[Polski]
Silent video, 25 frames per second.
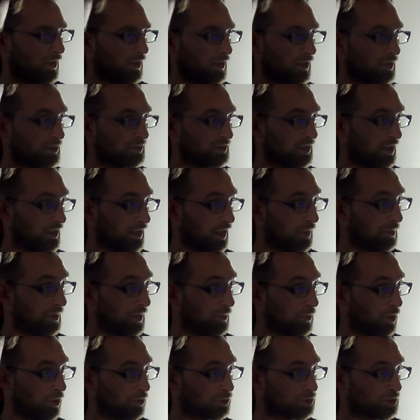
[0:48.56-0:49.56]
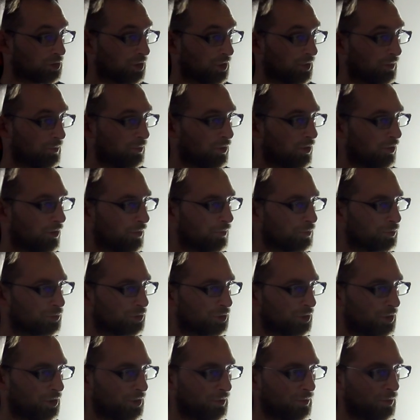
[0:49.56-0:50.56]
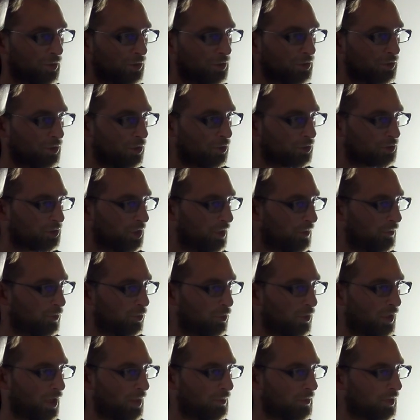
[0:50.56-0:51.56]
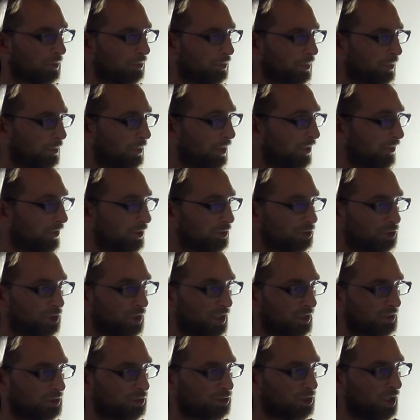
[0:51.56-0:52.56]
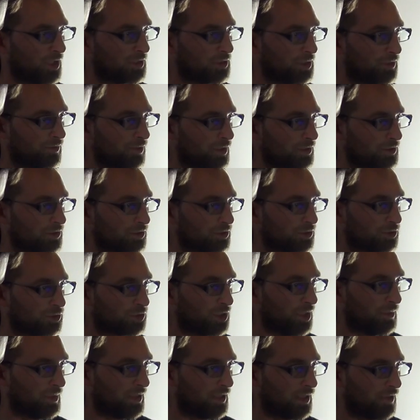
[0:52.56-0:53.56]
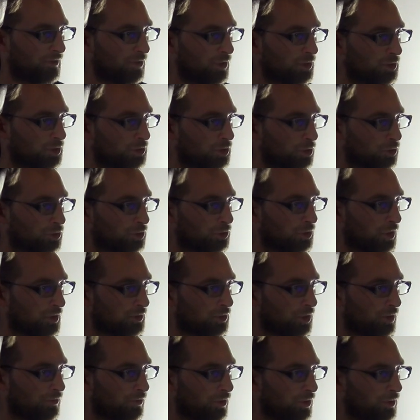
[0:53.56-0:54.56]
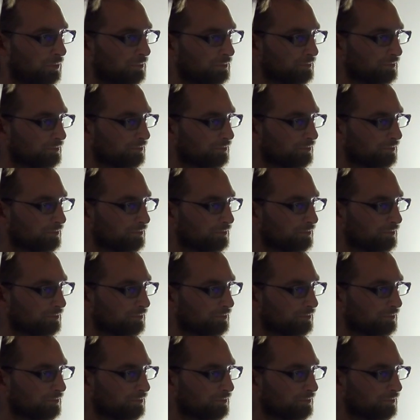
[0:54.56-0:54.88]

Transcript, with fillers: E, zakraplam oczy, bo przy monitorze mrugamy prawie trzy razy rzadziej, więc trzeba nawilżyć oczy dodatkowo.